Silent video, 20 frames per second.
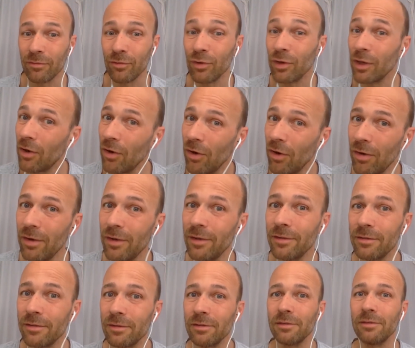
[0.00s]
wohne in
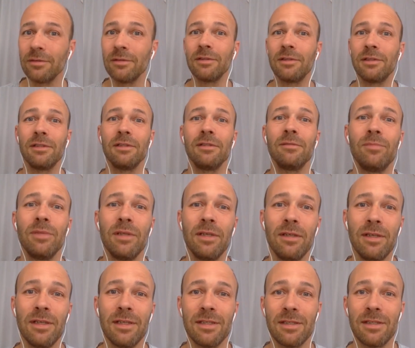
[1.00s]
Köln und äh, bin
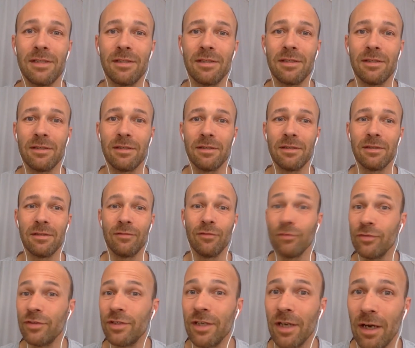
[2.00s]
jetzt äh,
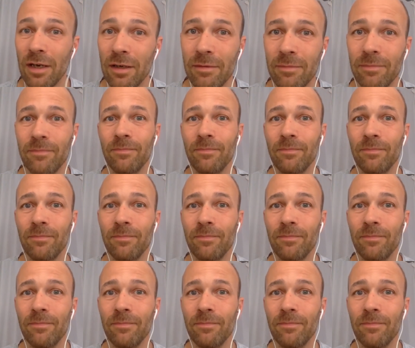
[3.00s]
50 Jahre.